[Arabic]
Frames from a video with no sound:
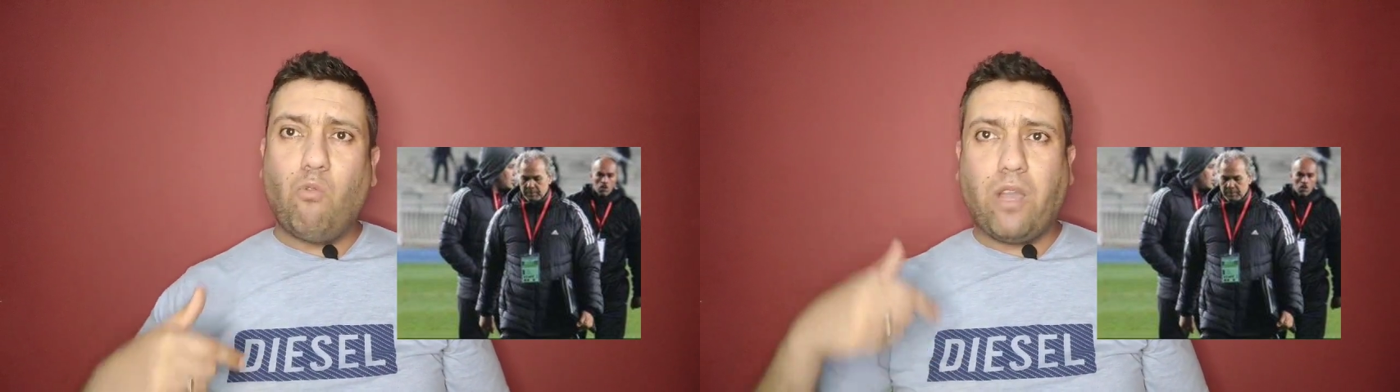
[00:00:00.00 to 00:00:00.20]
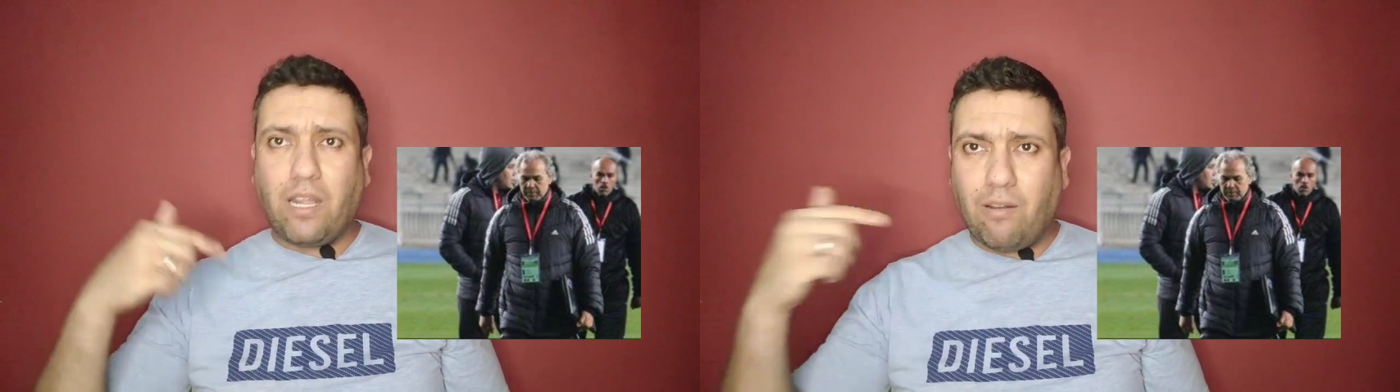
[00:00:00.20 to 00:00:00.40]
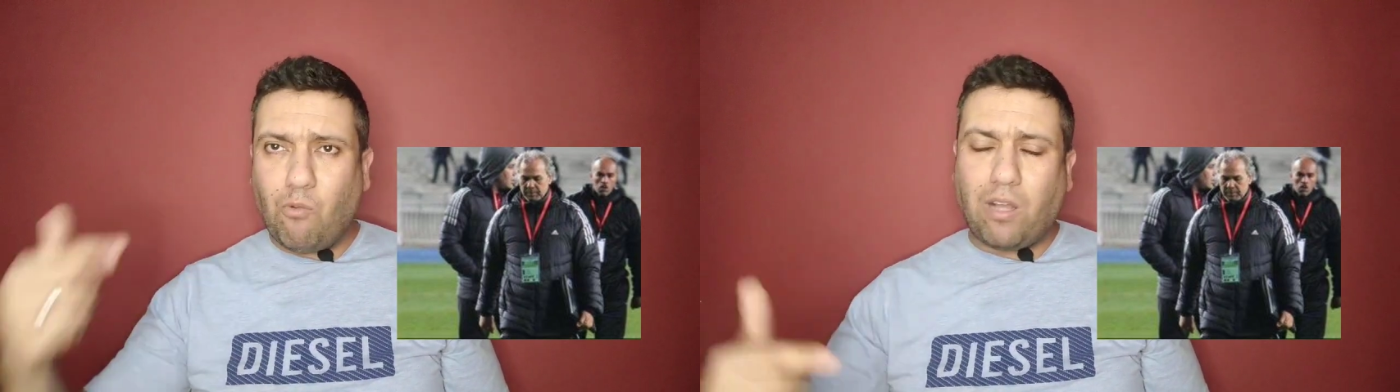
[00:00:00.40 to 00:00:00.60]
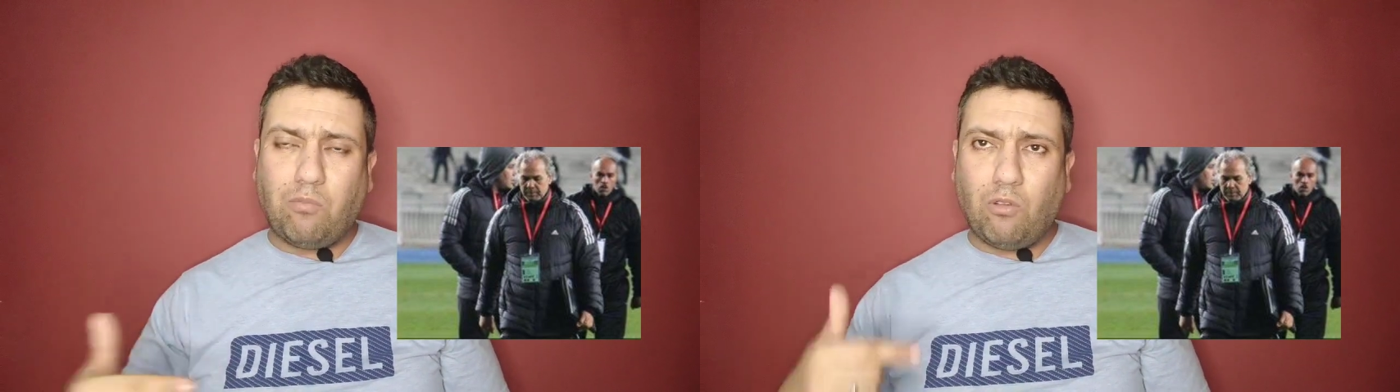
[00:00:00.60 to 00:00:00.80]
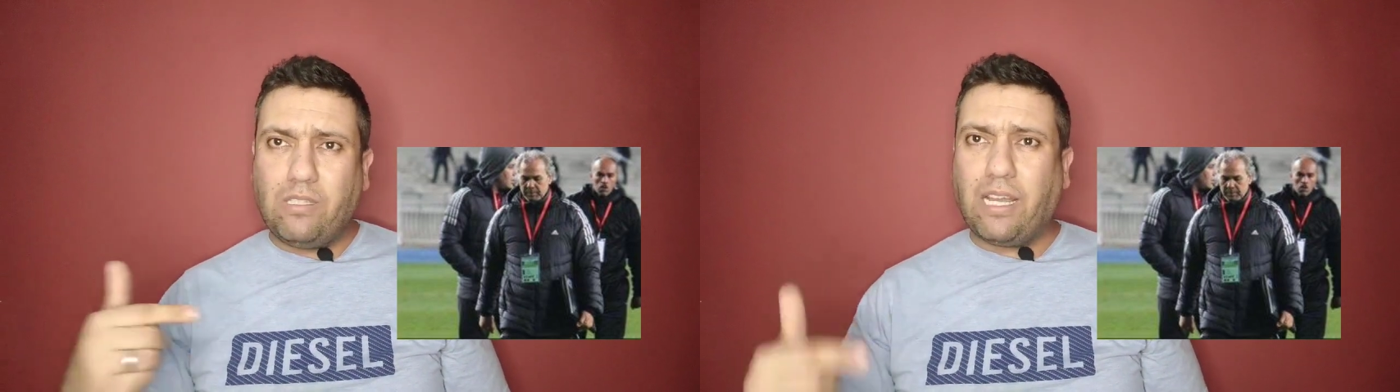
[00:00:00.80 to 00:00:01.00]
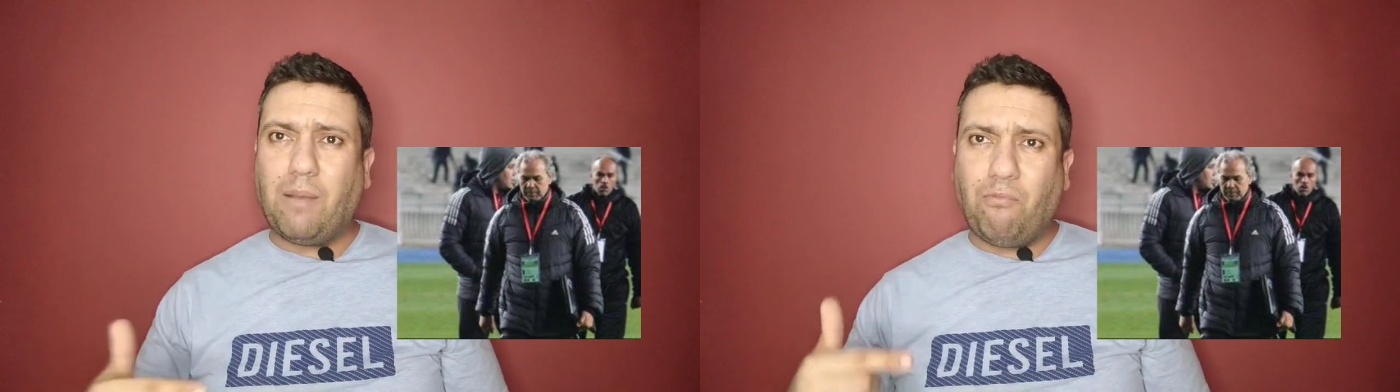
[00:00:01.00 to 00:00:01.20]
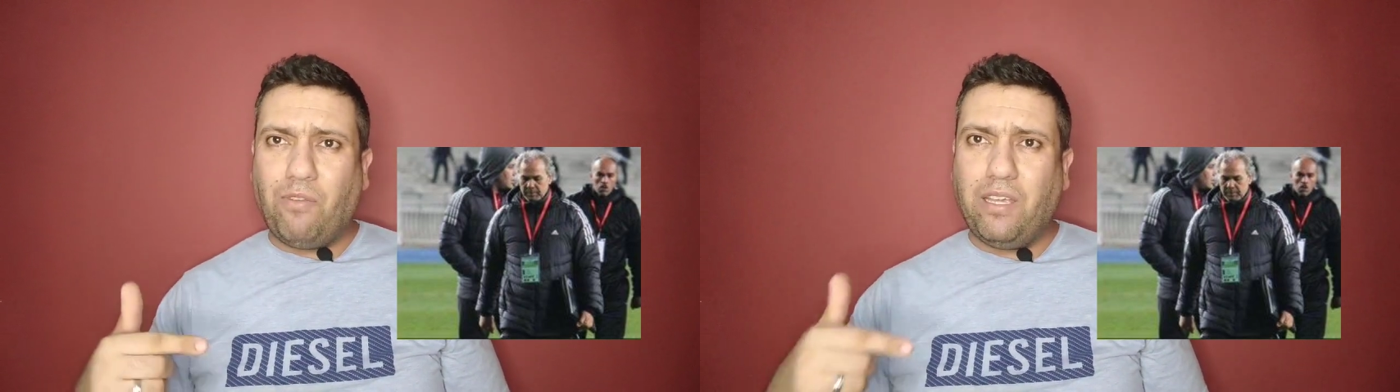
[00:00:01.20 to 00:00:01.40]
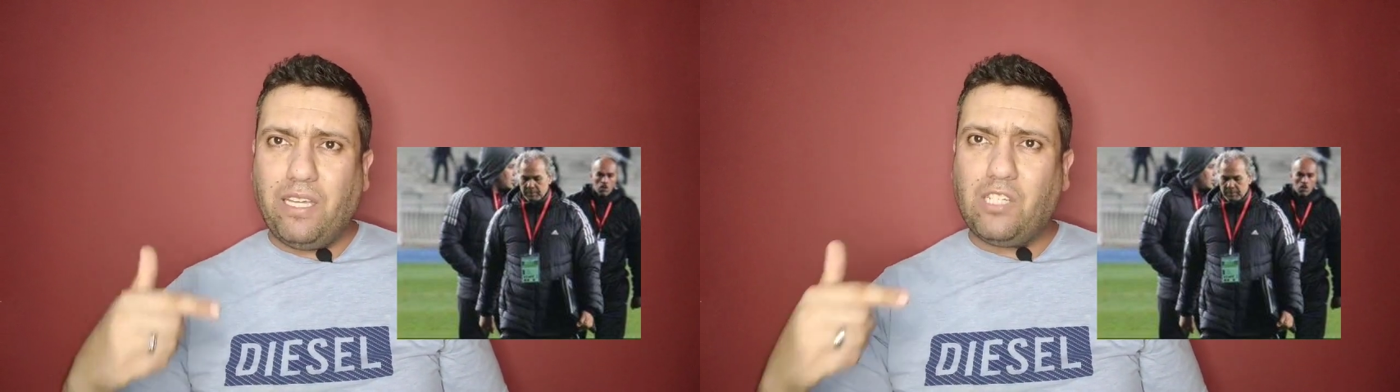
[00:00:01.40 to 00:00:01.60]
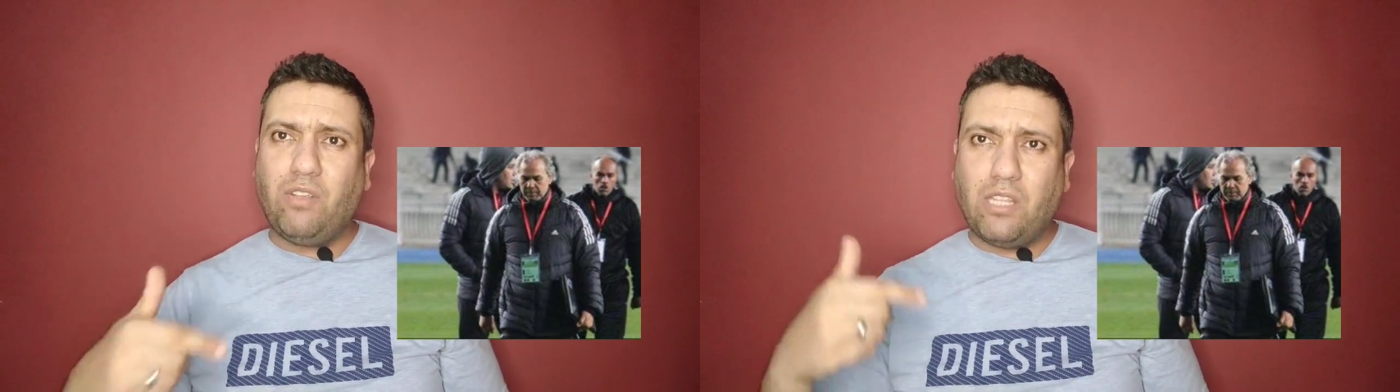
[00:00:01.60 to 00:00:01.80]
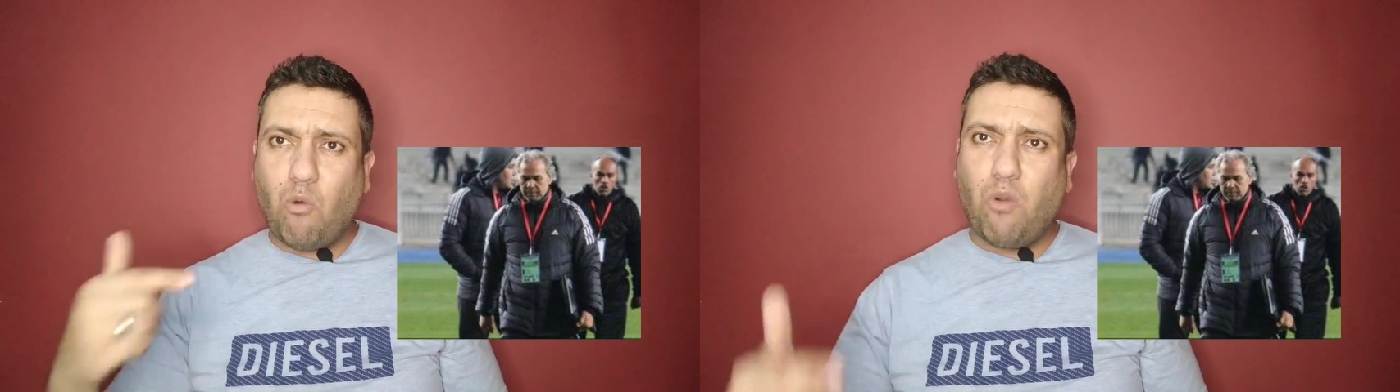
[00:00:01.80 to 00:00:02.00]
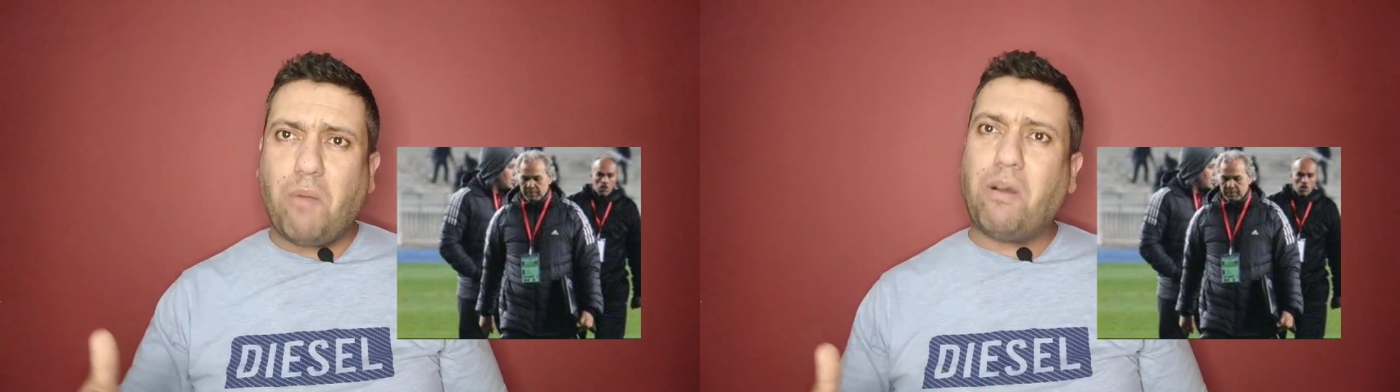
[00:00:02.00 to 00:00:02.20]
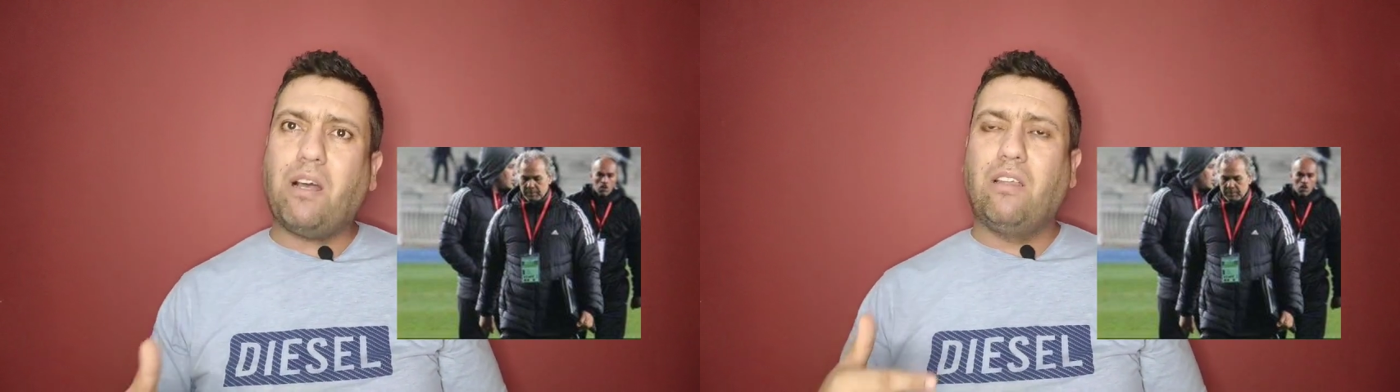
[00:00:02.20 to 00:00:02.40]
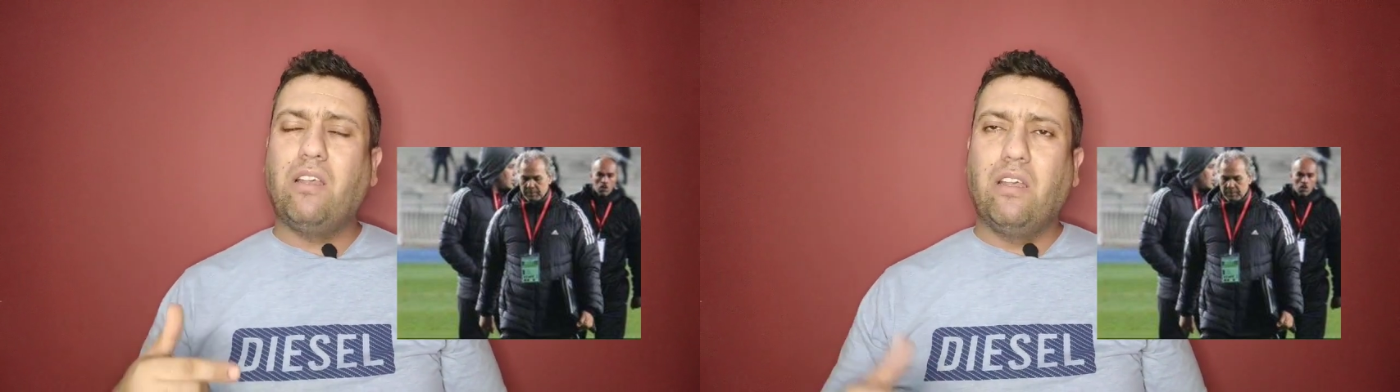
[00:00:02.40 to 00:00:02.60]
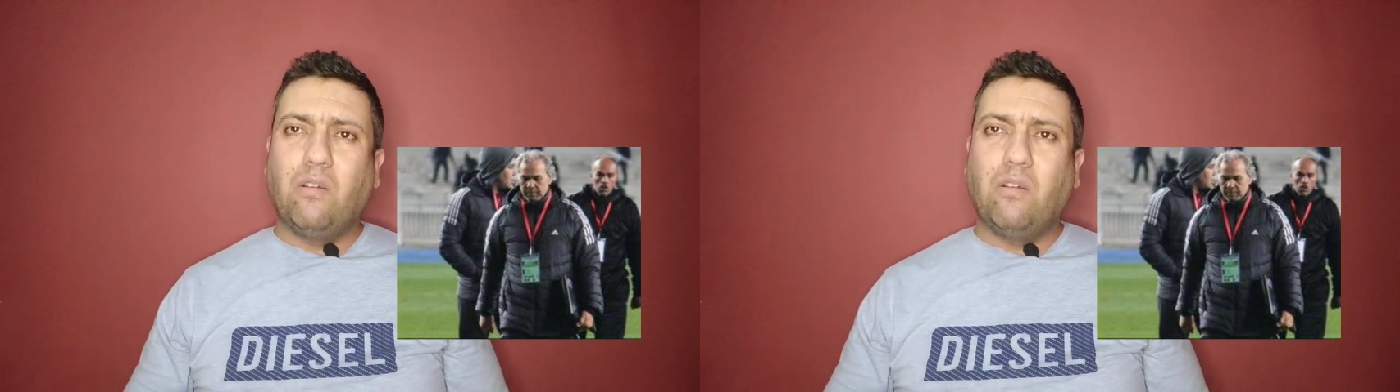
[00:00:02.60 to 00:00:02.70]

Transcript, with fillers: وكان الوقت منتخب في يعيش في دوامه